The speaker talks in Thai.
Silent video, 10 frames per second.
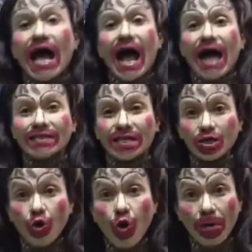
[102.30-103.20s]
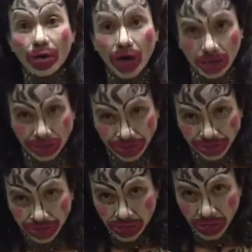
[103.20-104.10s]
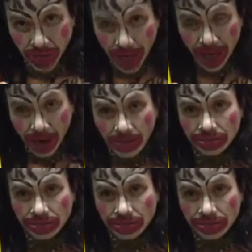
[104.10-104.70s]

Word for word: ทานอันนี้คู่ไปด้วย นี่